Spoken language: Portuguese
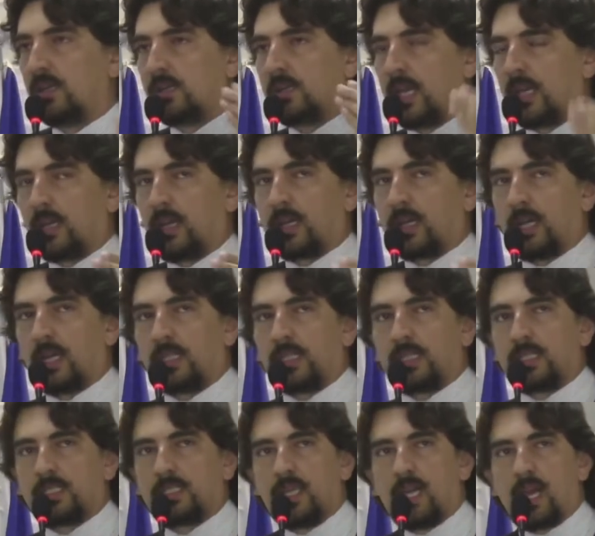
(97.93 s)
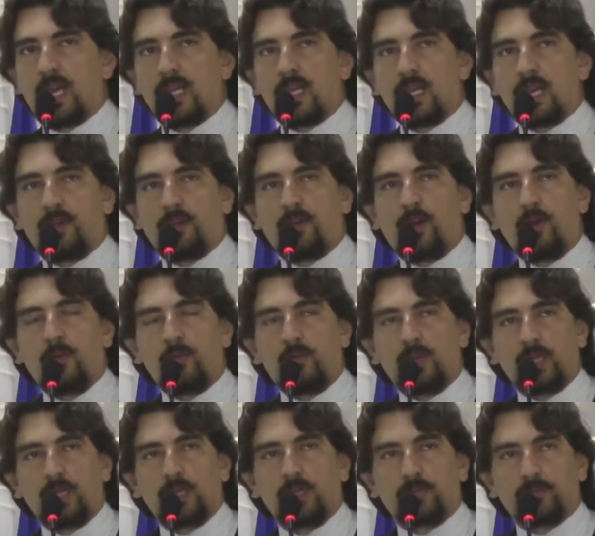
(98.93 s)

Quero agradecer aí a Valmi